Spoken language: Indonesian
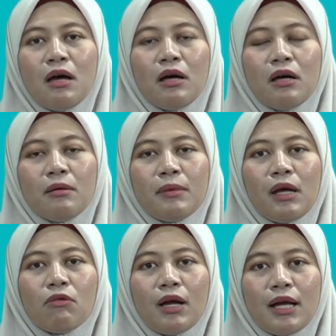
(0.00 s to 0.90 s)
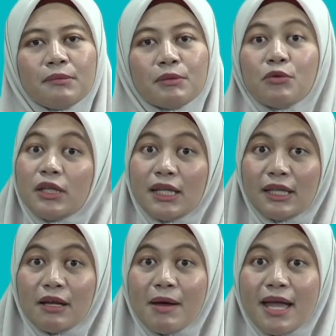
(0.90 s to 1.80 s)
uh, melakukan perbuatan
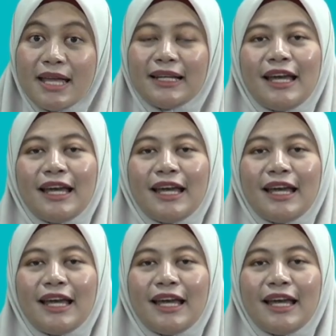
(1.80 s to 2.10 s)
yang tidak baik.